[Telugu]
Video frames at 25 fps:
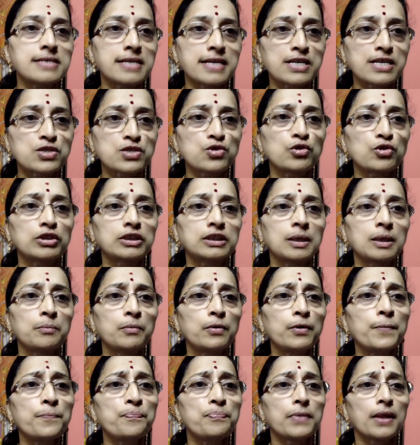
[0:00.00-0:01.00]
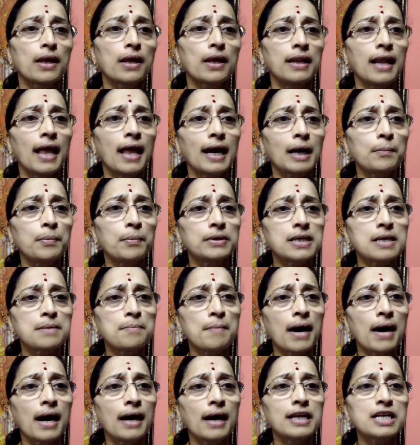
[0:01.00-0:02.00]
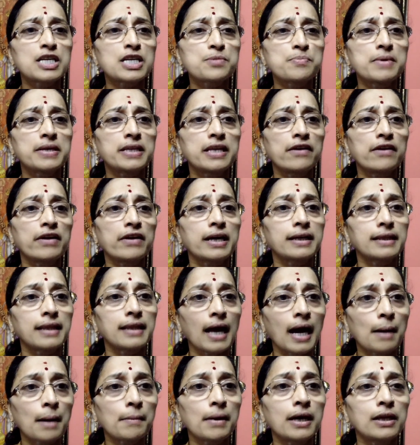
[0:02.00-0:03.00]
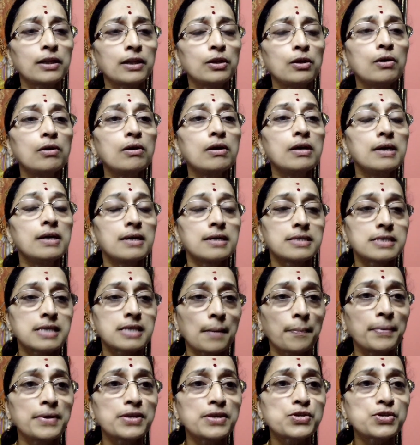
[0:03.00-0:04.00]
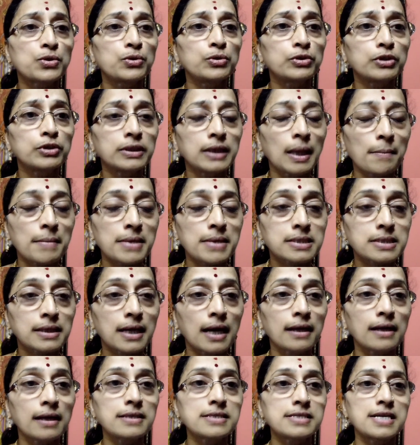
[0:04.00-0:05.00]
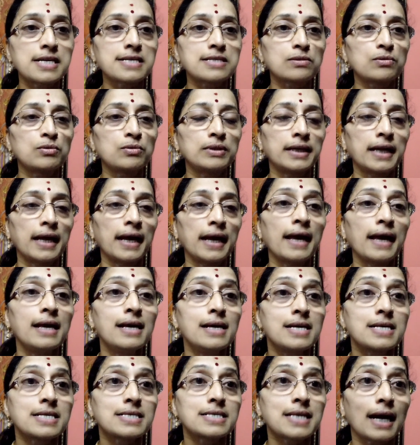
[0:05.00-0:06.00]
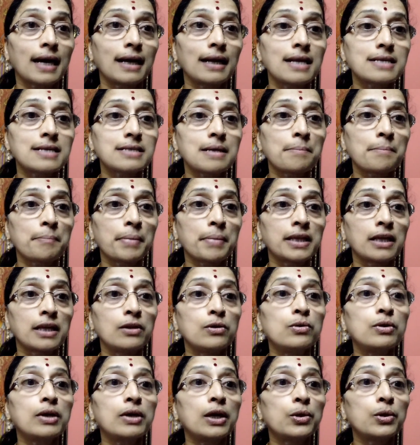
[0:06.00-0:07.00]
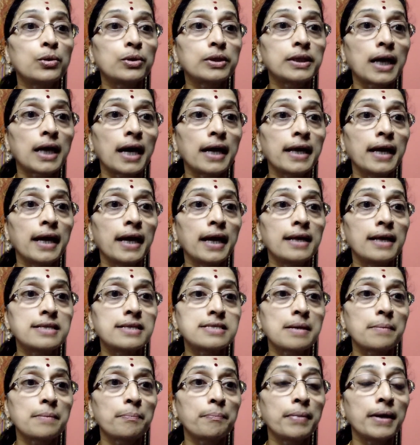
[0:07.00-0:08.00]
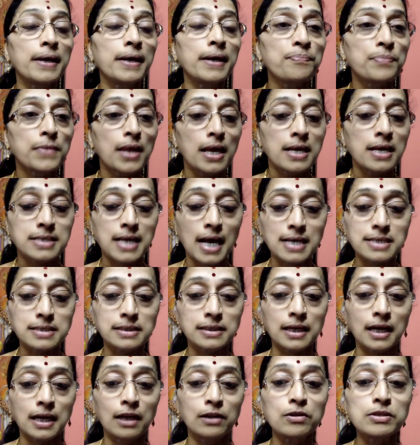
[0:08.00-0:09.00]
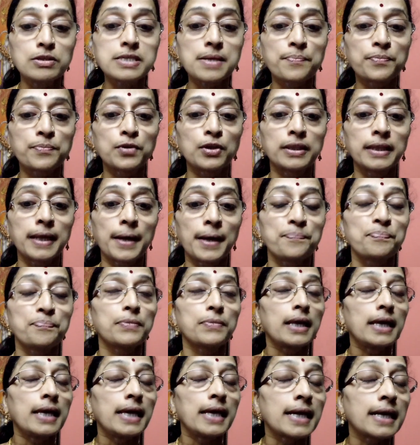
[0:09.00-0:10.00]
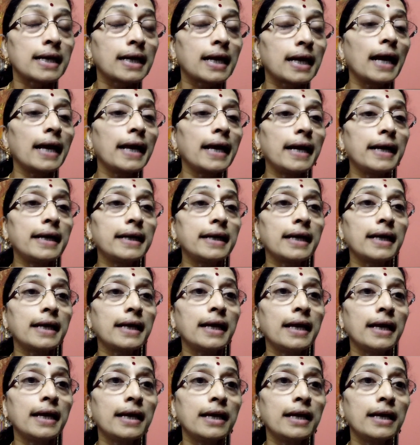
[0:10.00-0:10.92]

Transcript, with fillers: శ్రీ సూక్తమో లేకపోతే మహాలక్ష్మీదేవి యొక్క నామాన్నో జపించుకుంటూ నమస్కారం చేసుకుంటే సకల సంపదలు కలుగుతాయి అని చెప్పి శాస్త్రాలు చెప్తున్నాయి ఇంకా ఏంటి